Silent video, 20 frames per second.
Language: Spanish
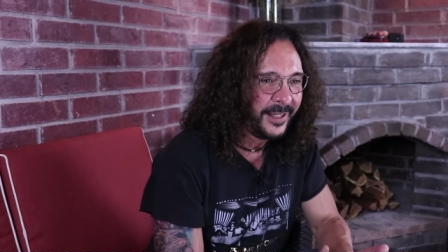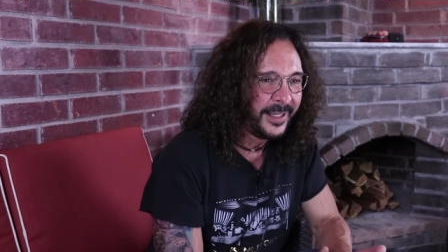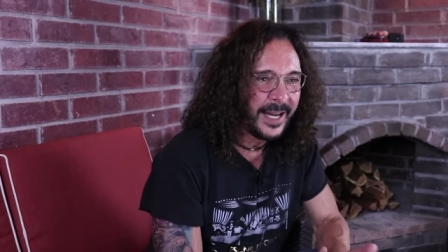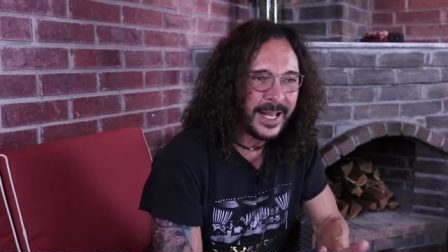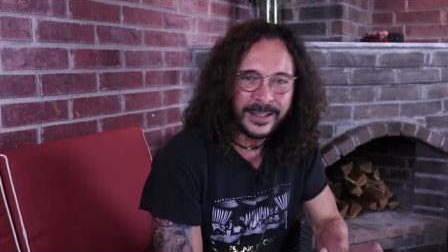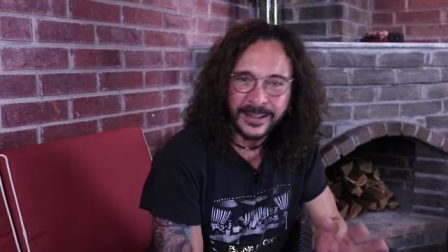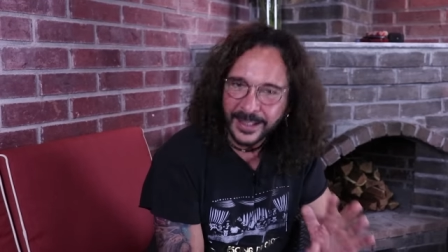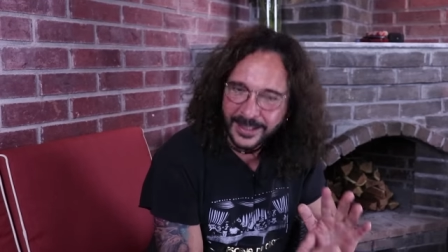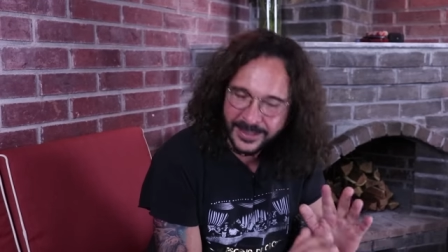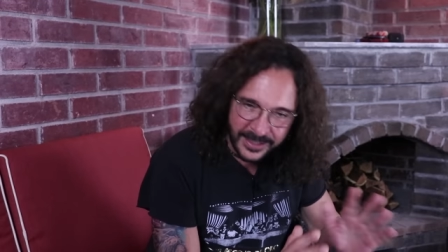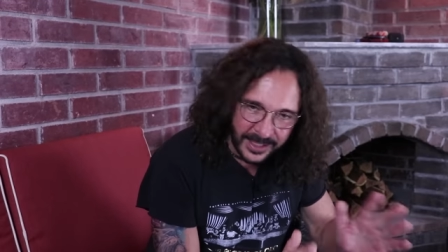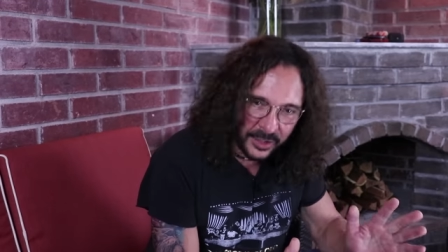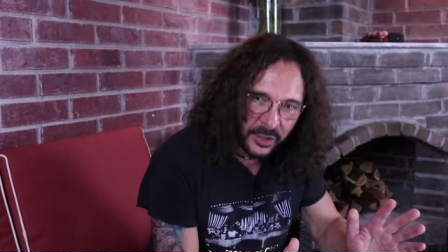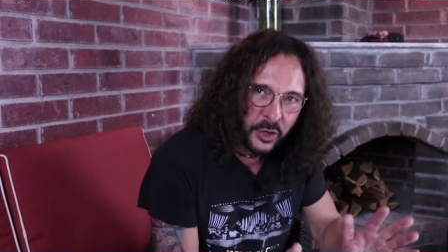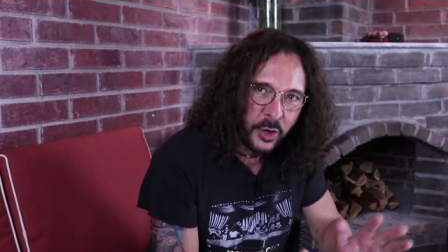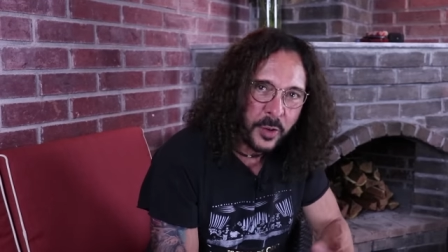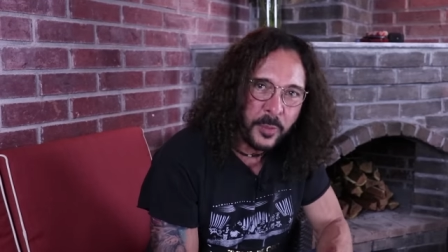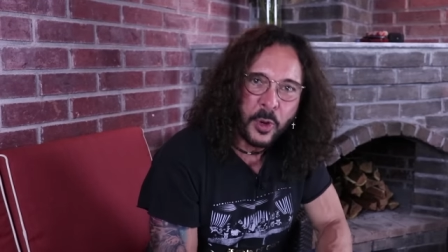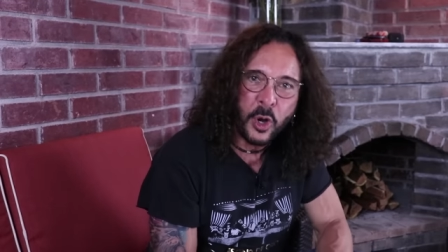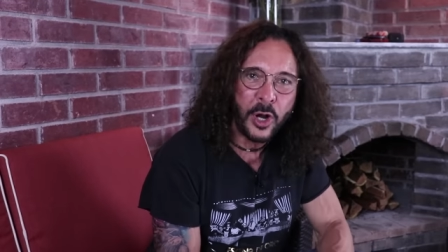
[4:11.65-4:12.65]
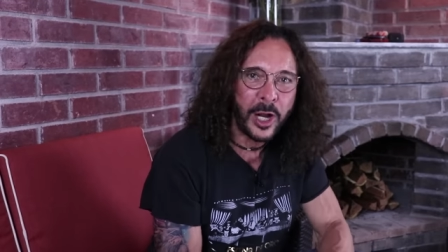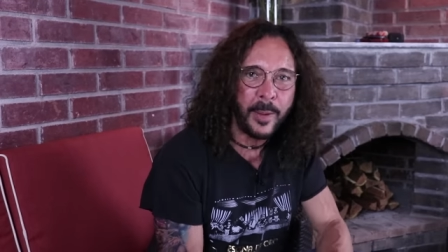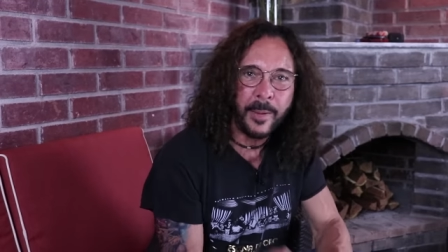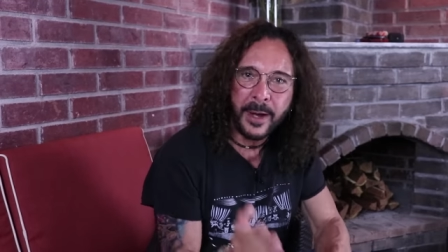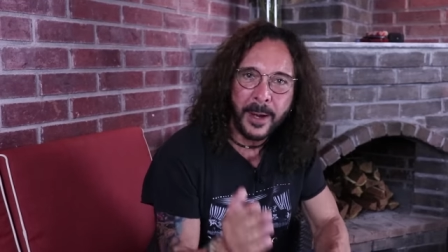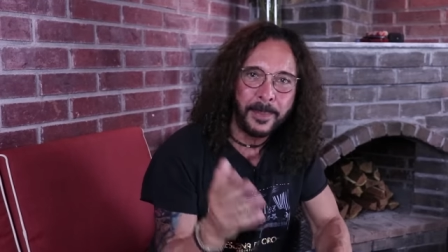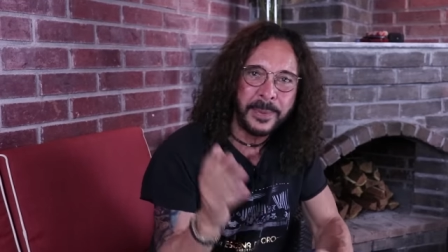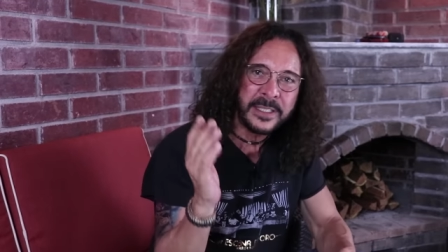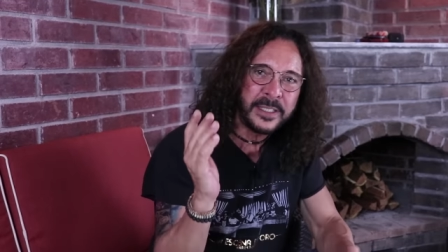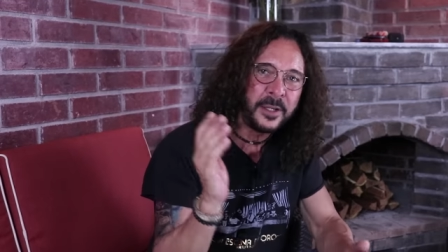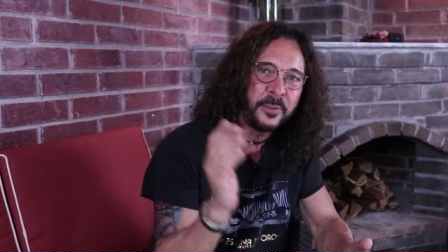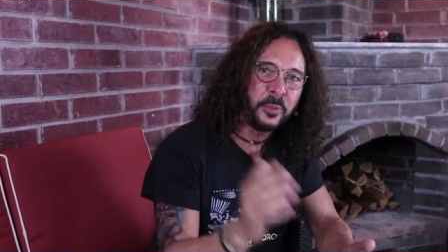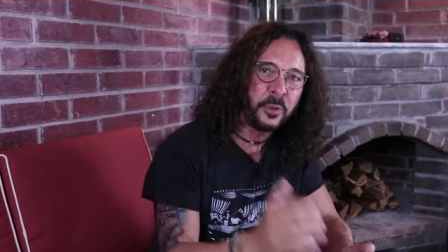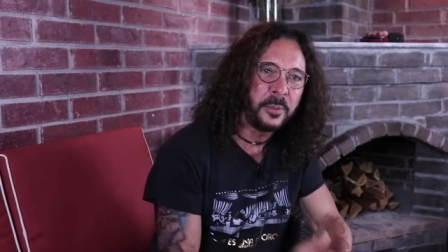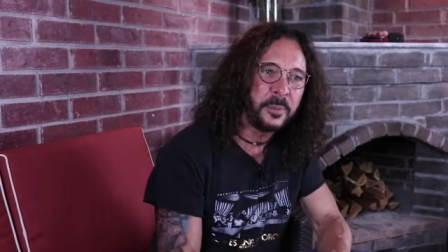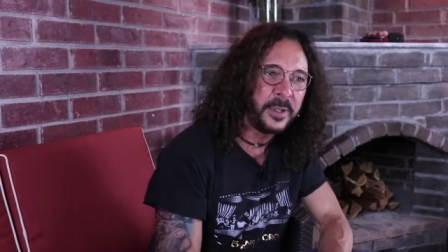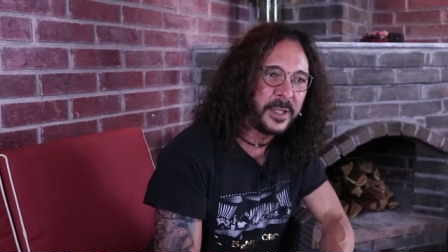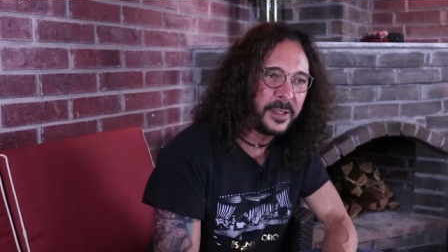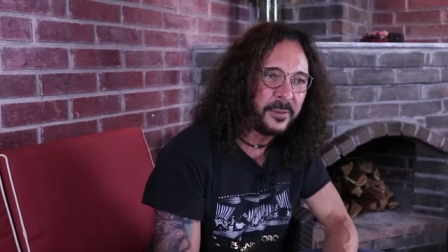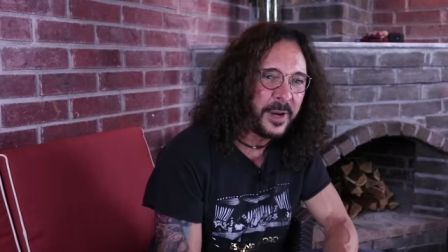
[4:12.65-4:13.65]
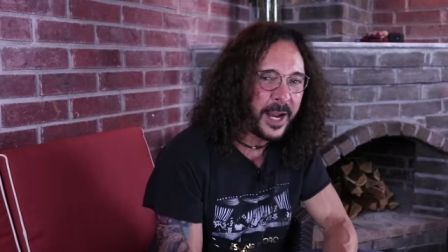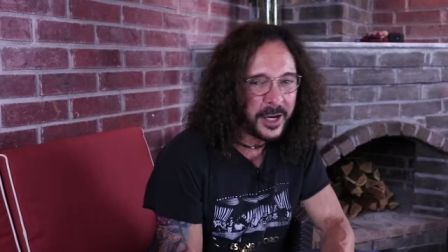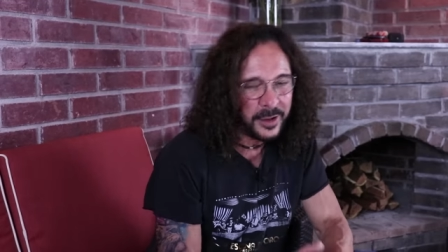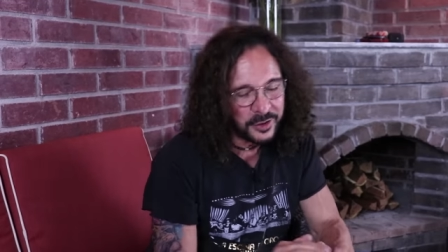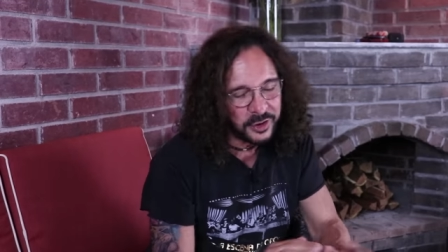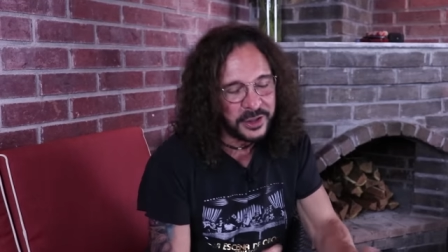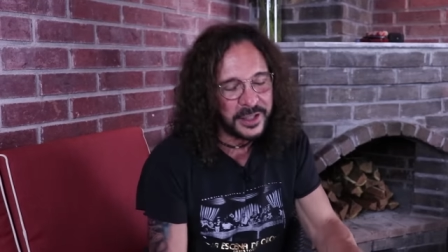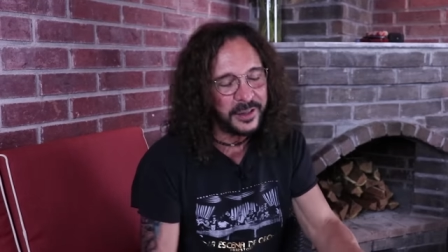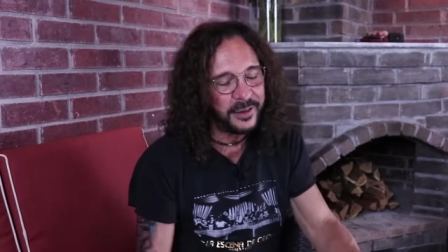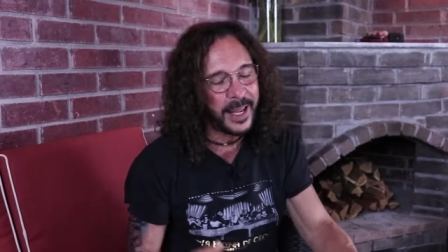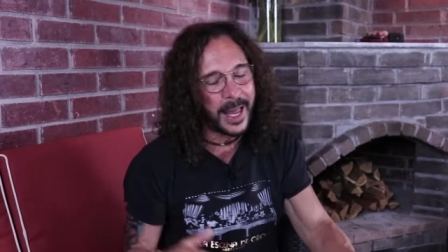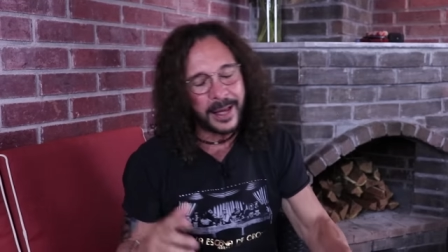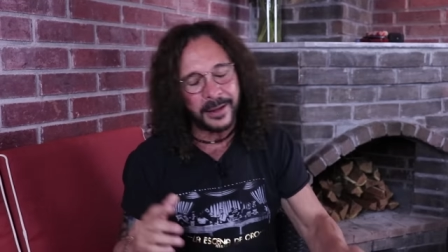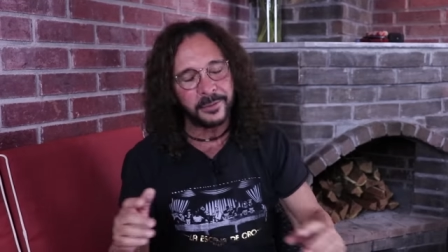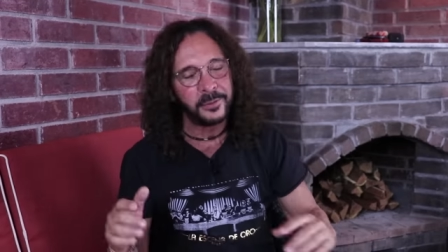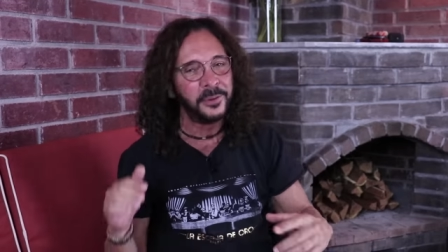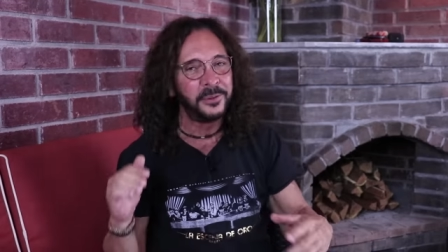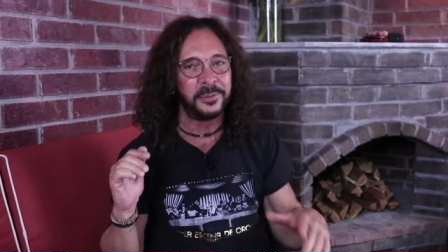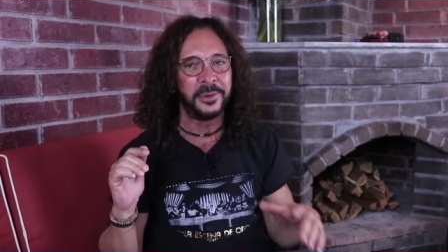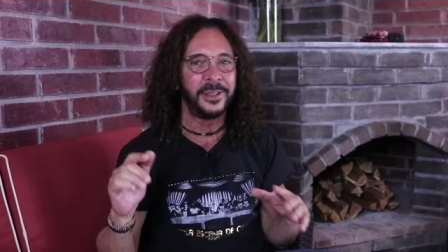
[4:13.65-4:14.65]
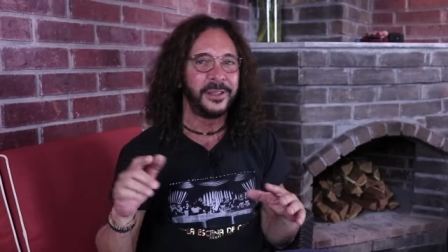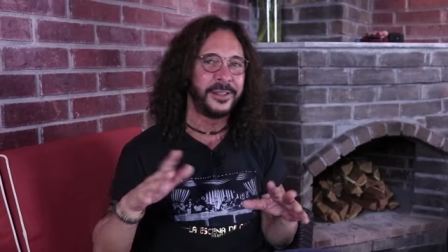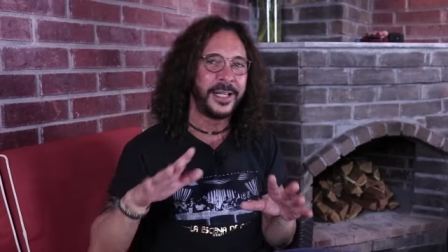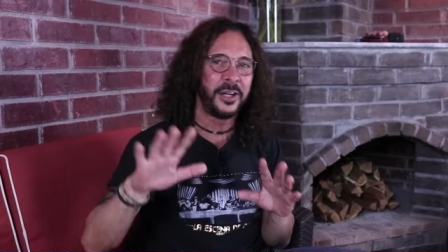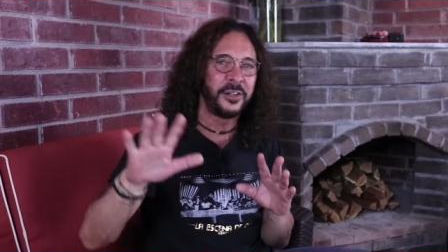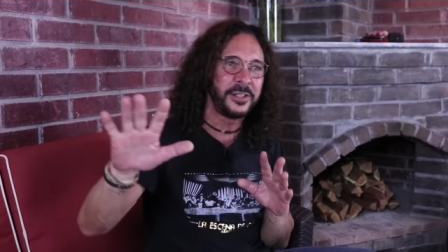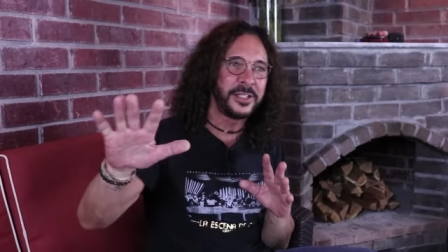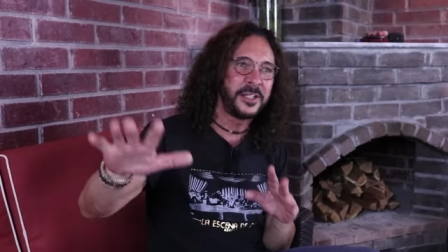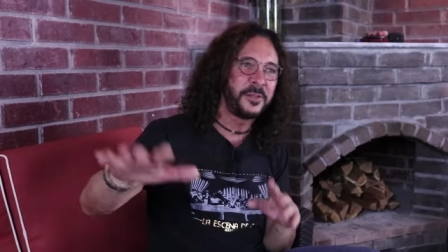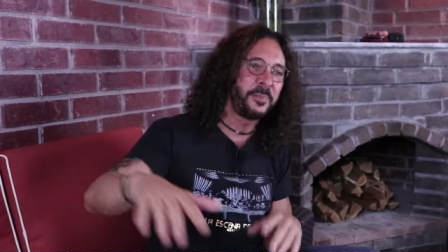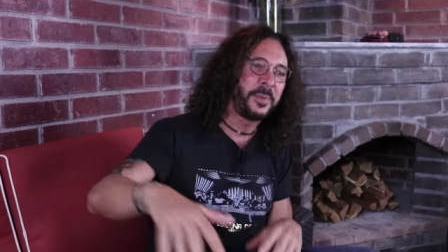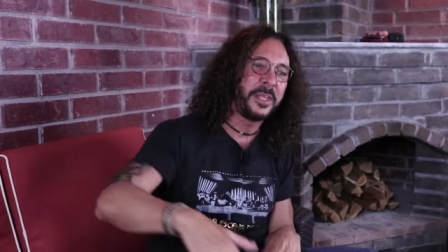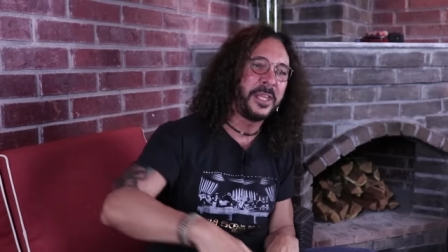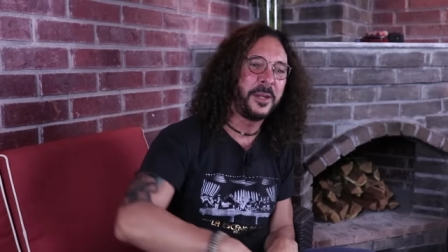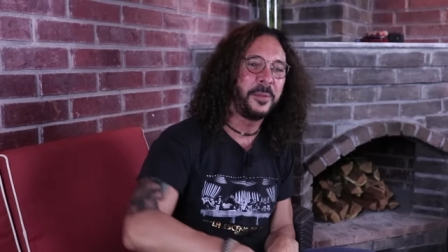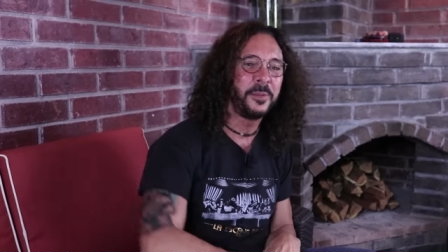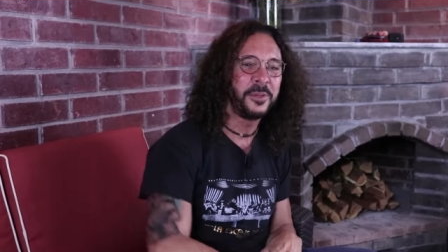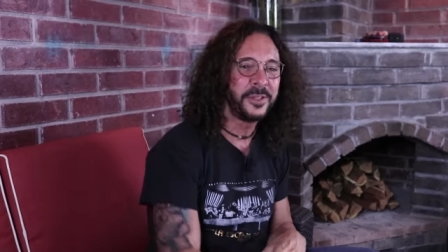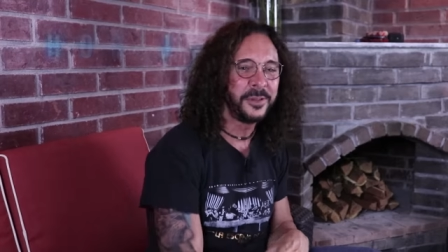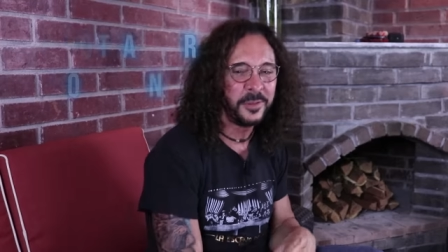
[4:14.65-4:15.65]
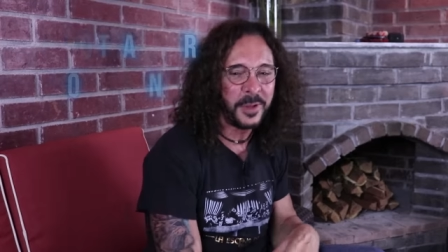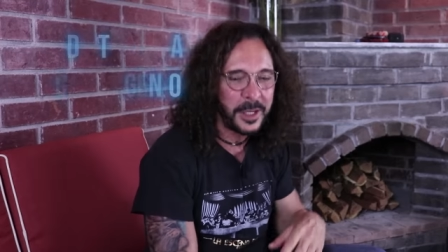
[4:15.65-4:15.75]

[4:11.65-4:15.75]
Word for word: Neta, en serio, no hay bronca, van a pasar por mí. Bueno, chido, ya, ya nos despedimos.